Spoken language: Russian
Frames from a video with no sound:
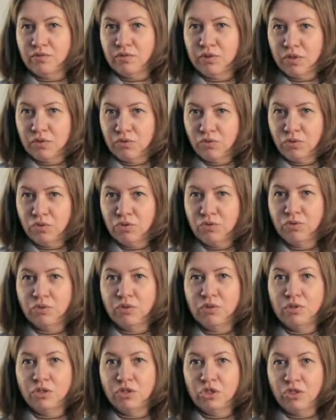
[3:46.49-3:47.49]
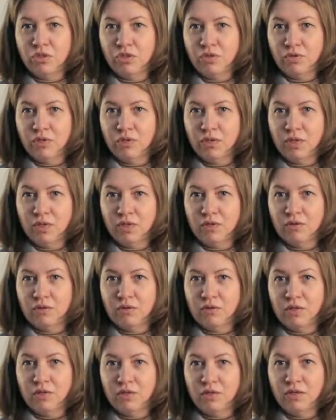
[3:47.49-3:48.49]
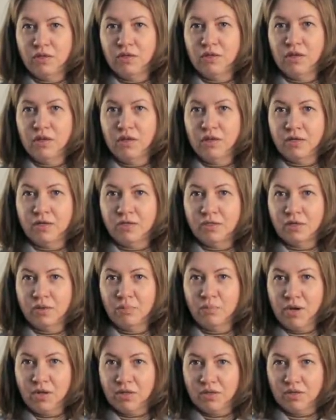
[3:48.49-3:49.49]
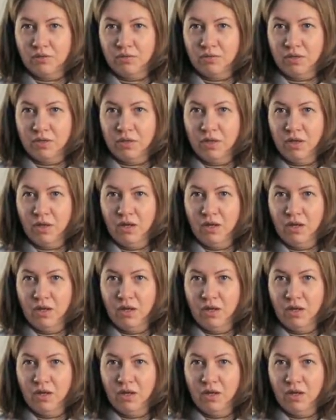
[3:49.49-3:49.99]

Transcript: Все равно идет начитывание каких-то лекций базовых.